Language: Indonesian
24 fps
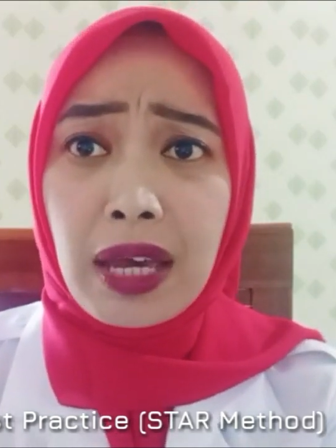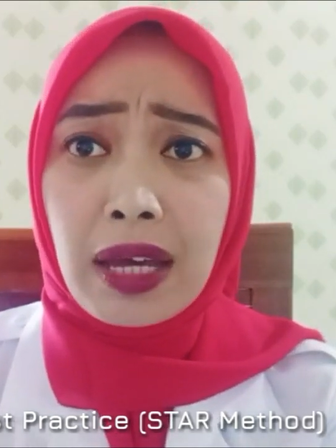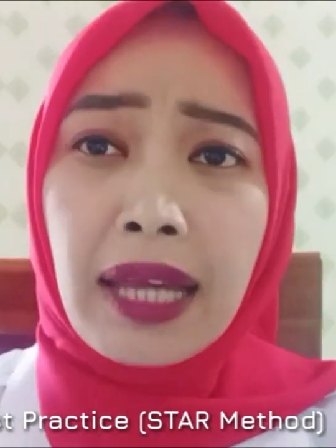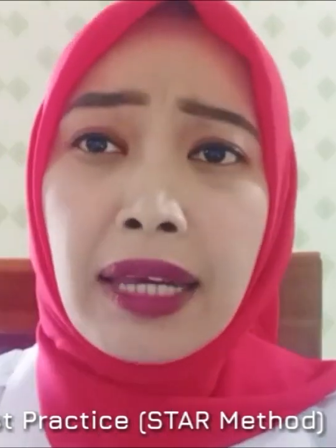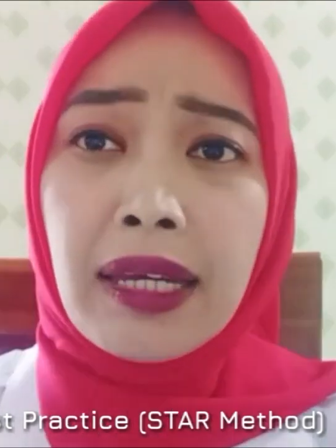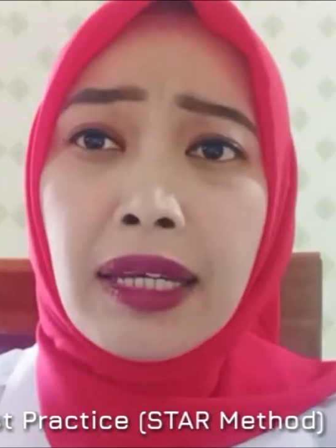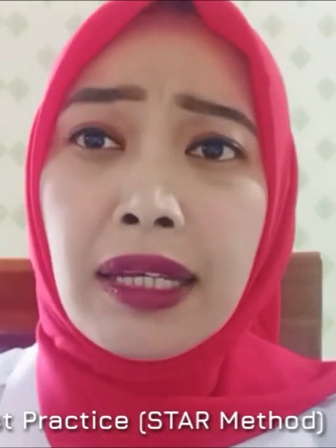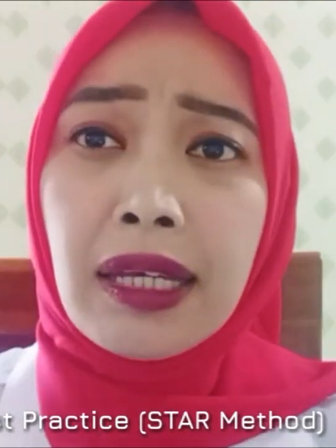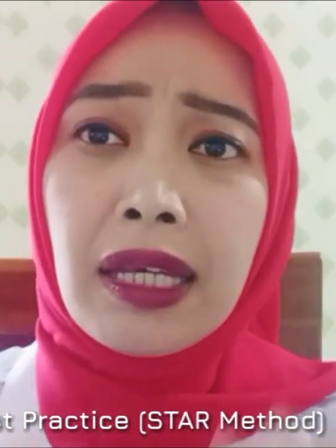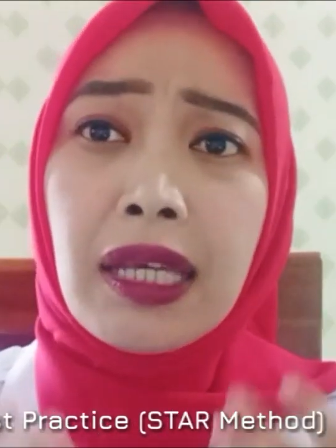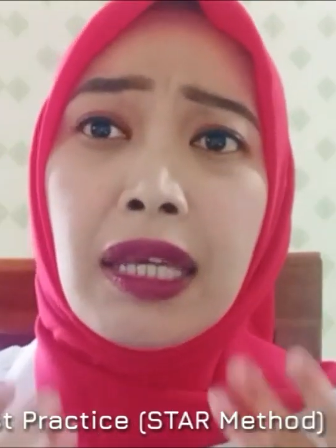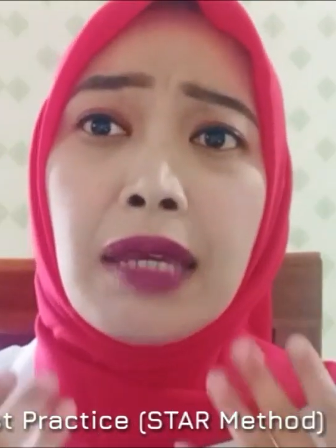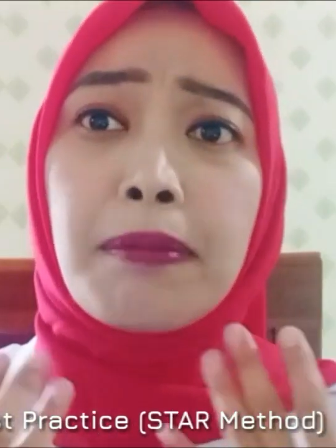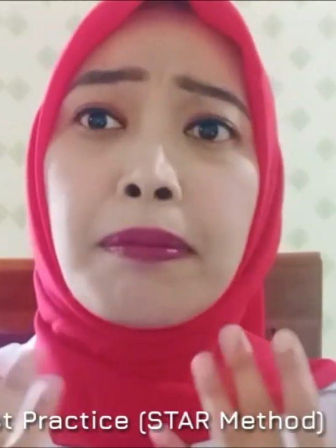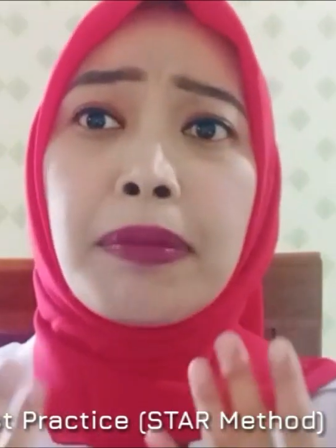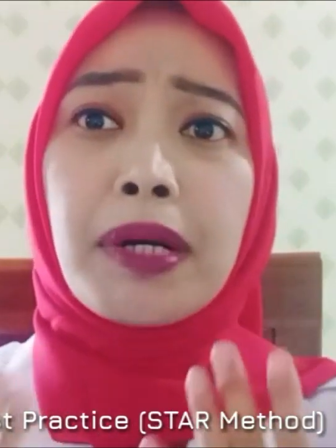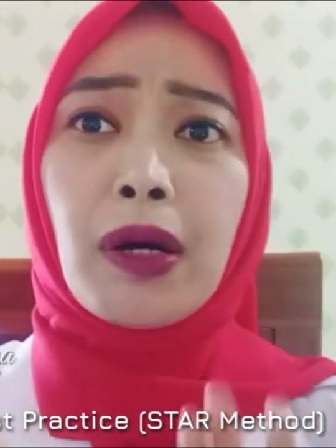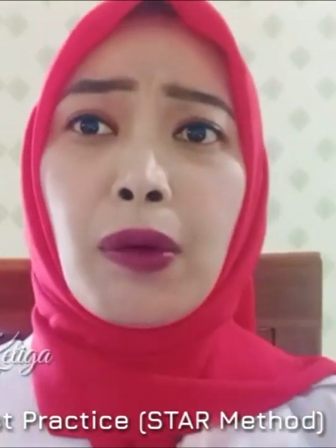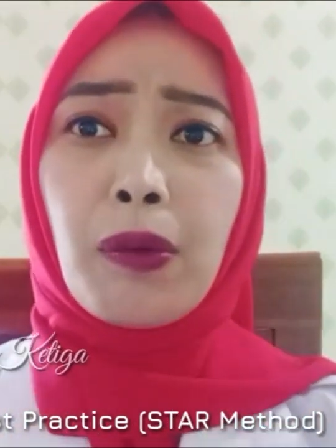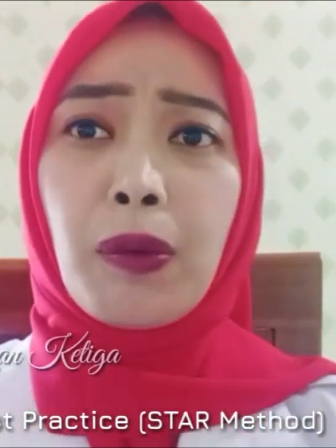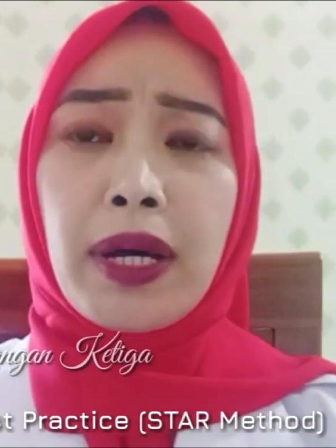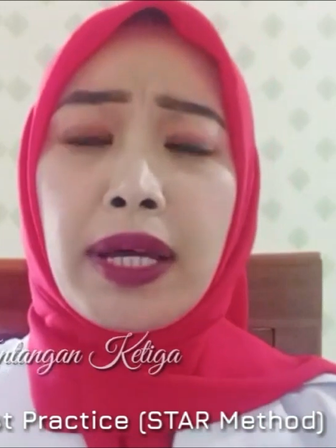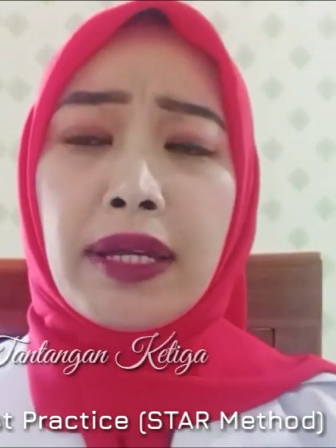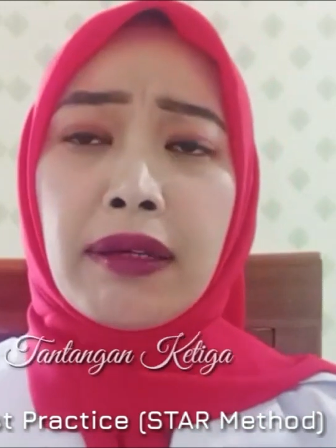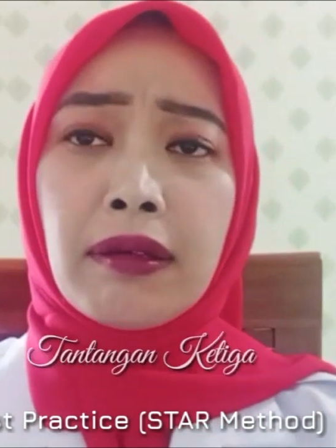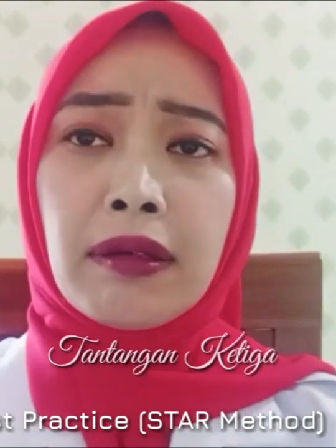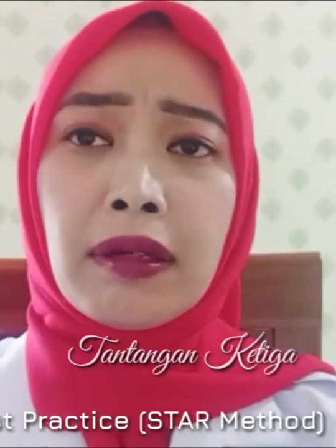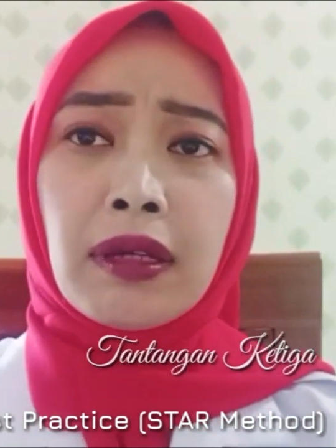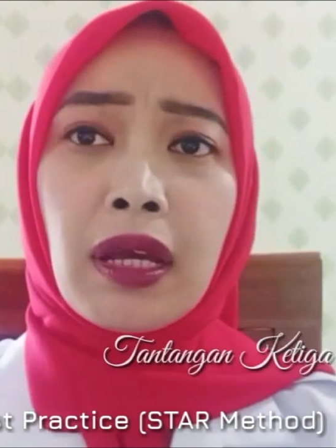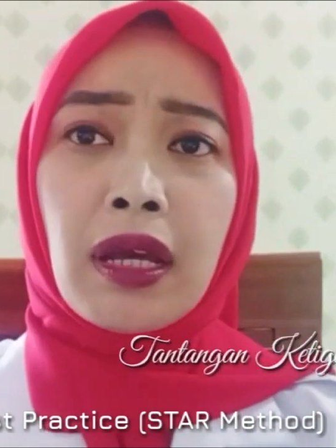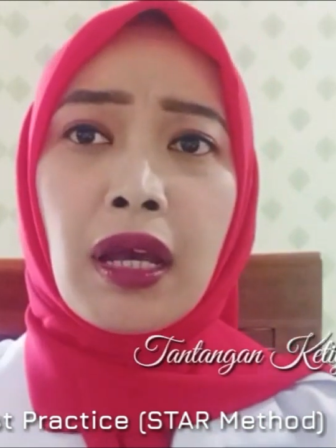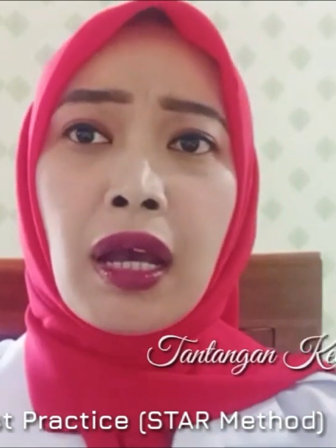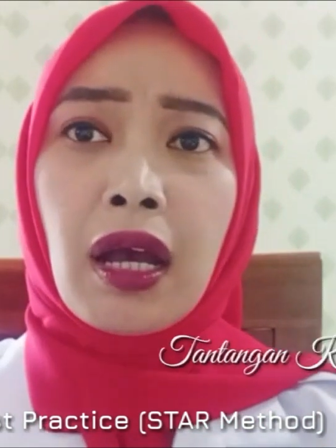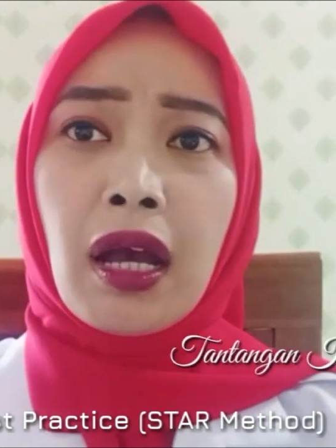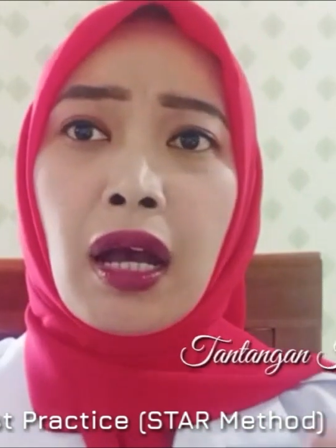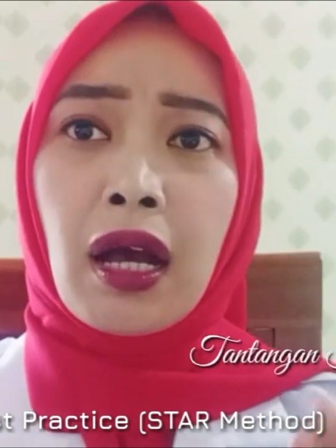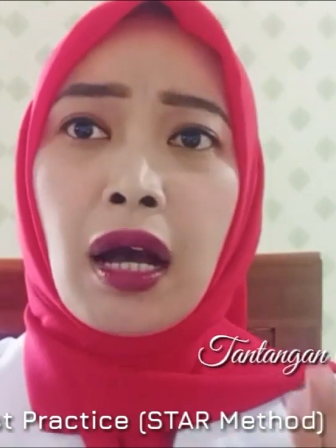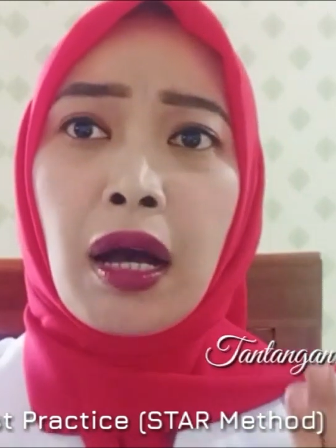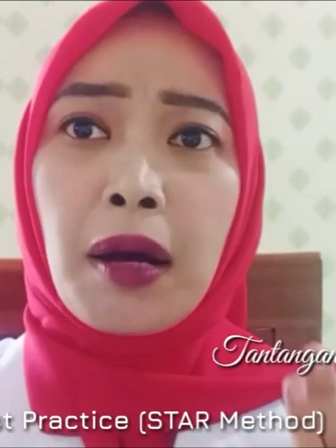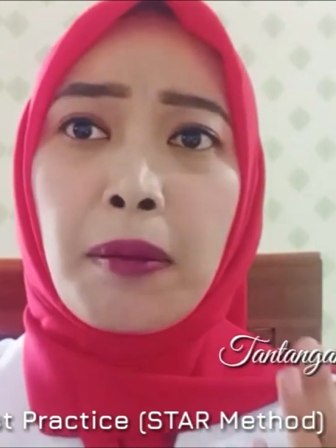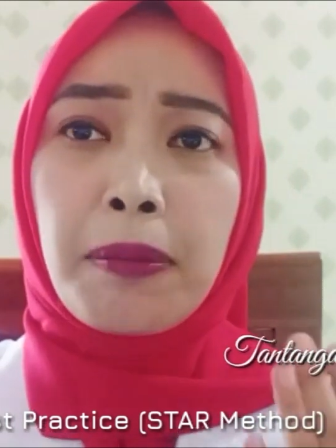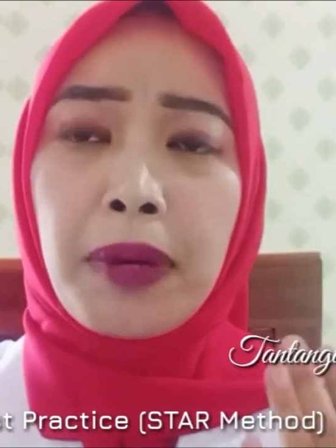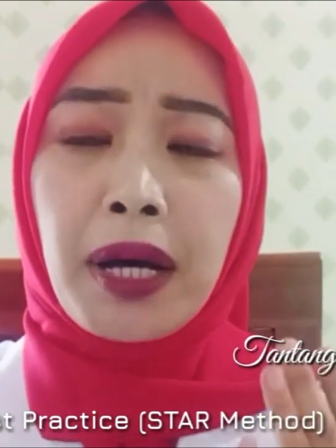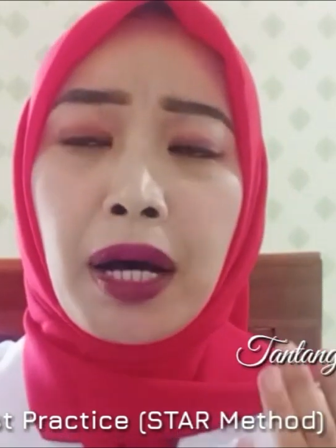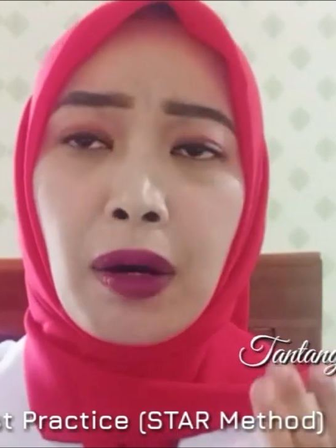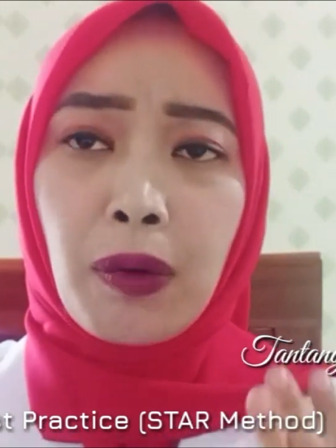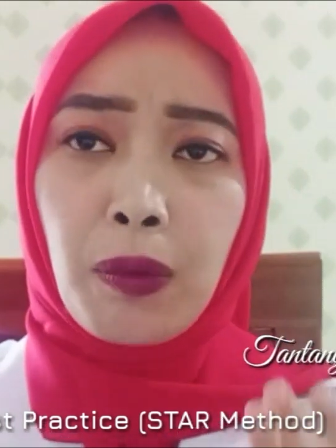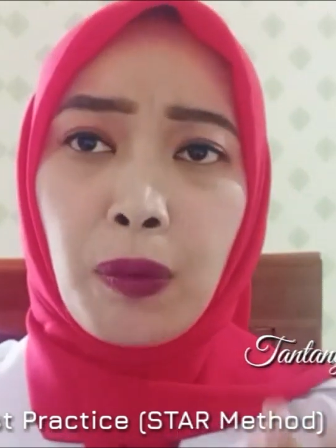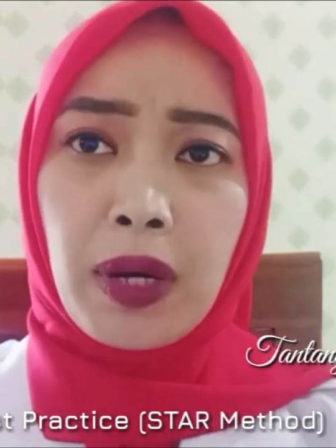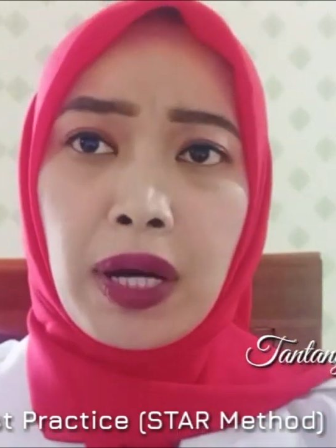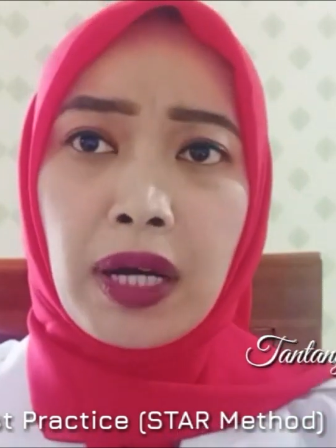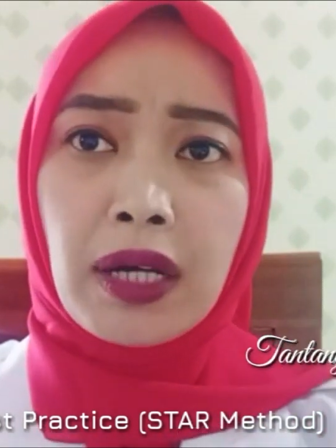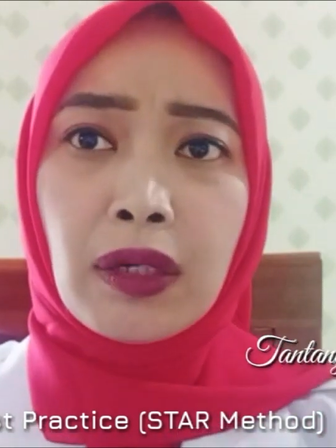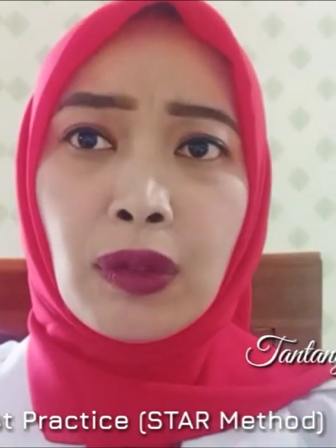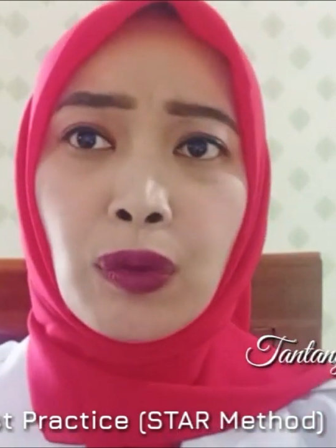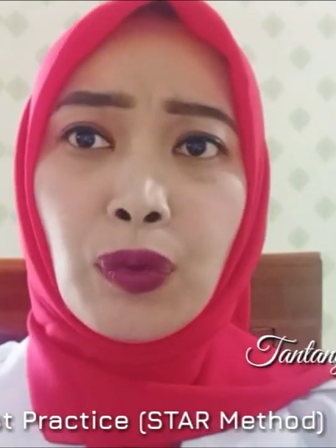Adanya himbauan bahwa